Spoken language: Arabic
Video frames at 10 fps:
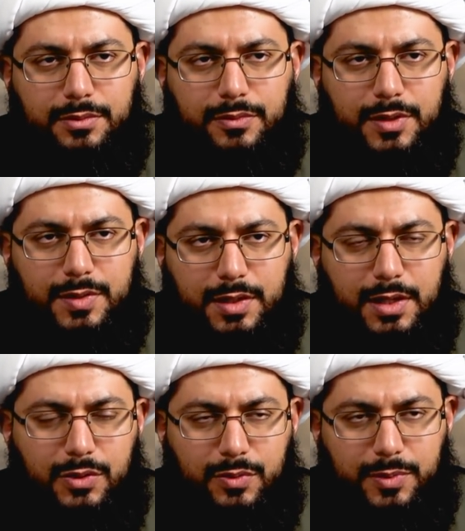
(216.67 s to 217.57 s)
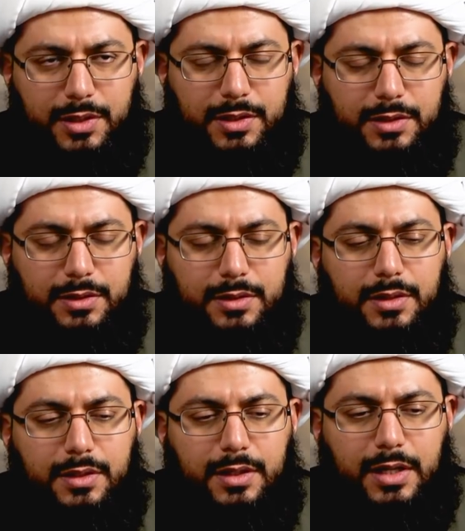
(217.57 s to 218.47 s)
في سيجانهم يعني
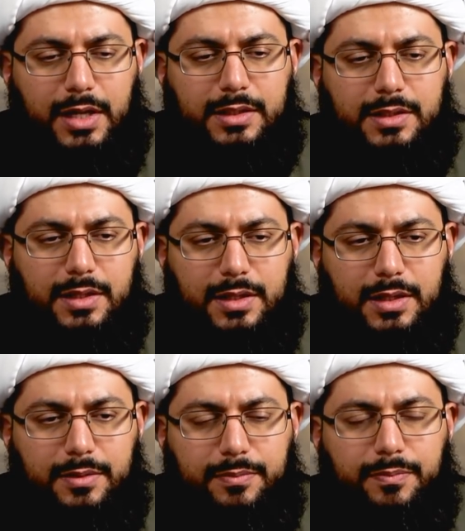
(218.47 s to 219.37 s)
حتى